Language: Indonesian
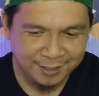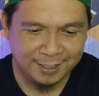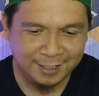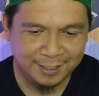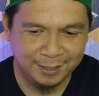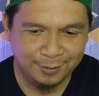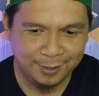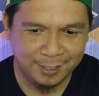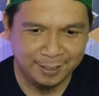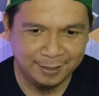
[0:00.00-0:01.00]
ah,
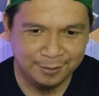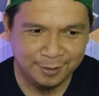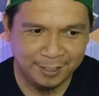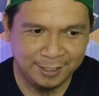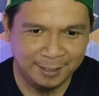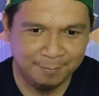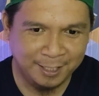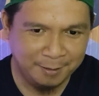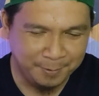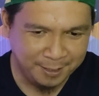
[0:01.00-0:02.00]
orang-orang uh, yang
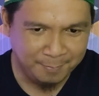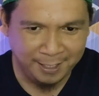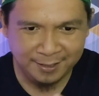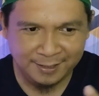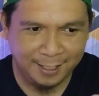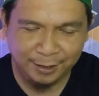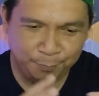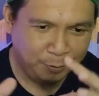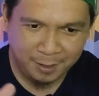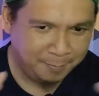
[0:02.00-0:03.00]
daripada Malaysia
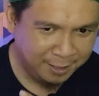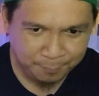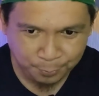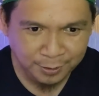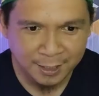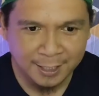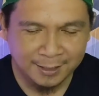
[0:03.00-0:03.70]
ataupun mana-mana pun,